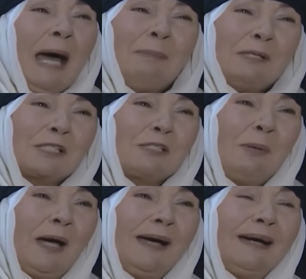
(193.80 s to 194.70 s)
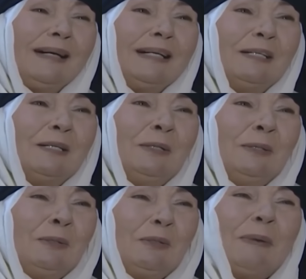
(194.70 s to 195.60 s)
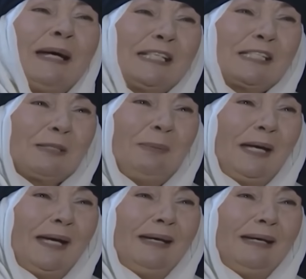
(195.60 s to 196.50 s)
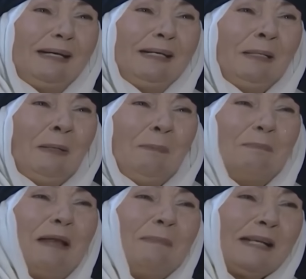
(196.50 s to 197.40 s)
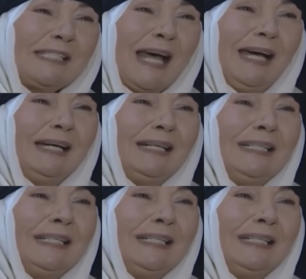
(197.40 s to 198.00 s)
تعا قبل الصبح وبعد الصبح بالمساء